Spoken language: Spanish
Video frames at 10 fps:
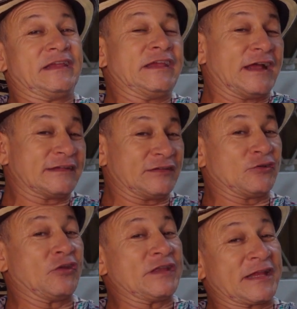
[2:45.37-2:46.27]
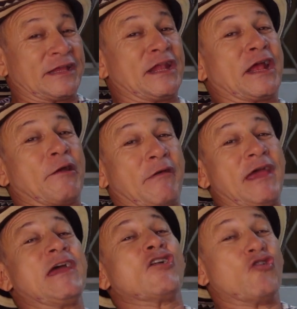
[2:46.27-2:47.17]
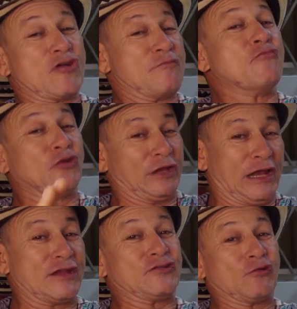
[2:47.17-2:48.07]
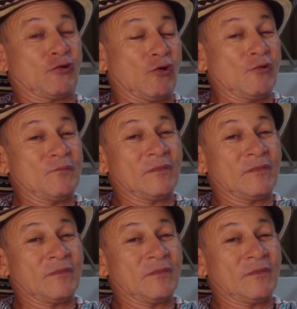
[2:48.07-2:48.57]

Y casi toditas tienen que ver con el motel El Chocló.